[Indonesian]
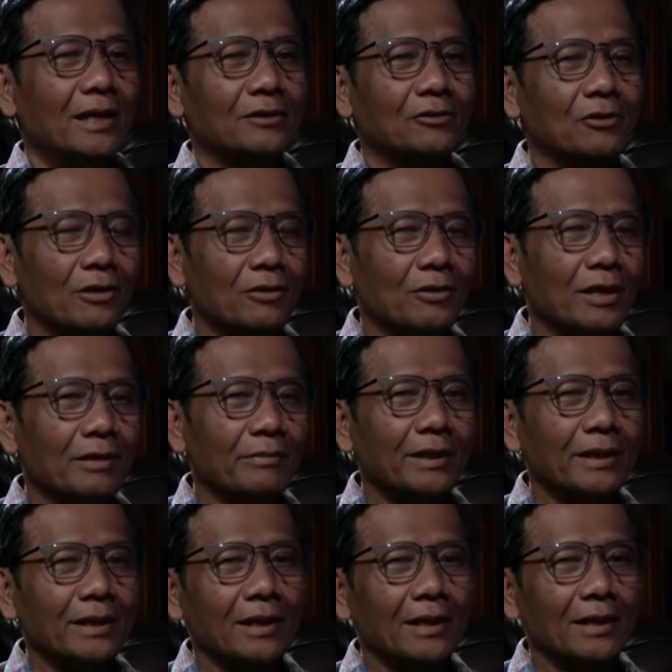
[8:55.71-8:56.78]
Nah soal orang
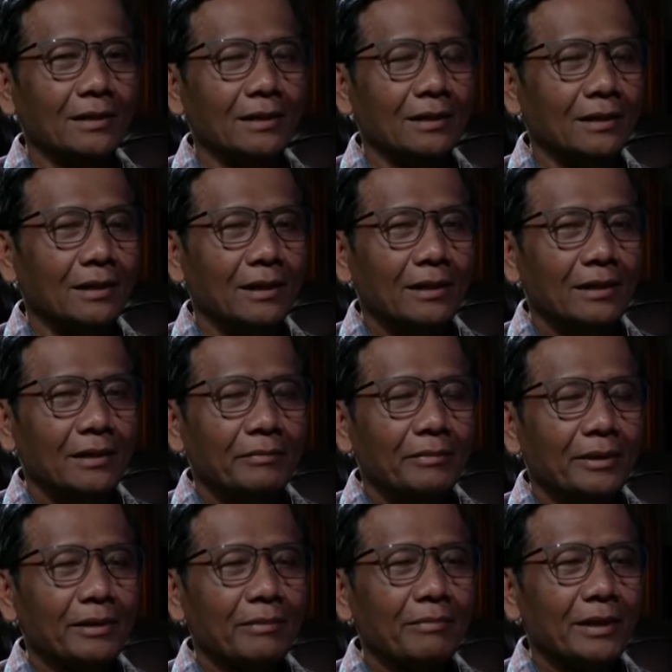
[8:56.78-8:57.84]
menilai
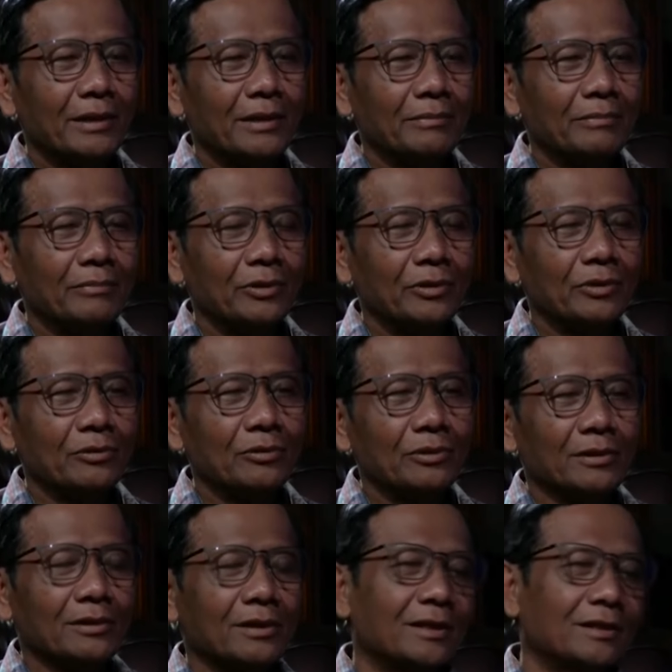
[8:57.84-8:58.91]
macam-macam itu
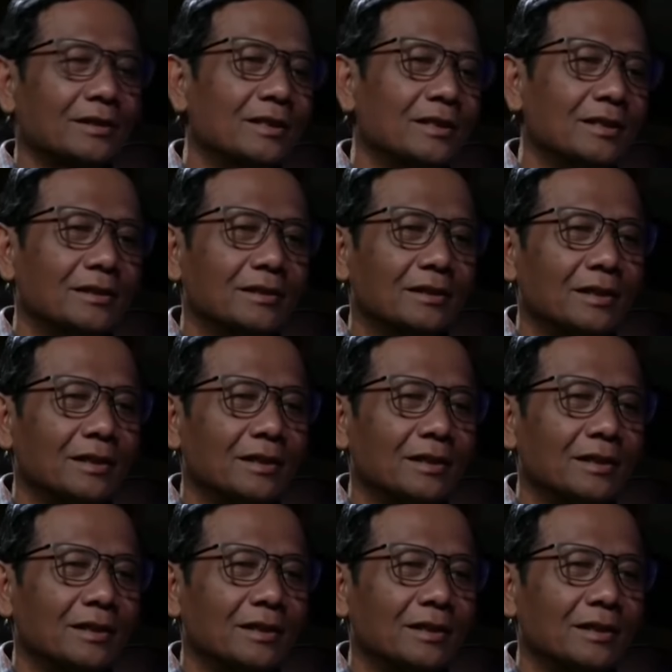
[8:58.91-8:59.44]
terserah saja.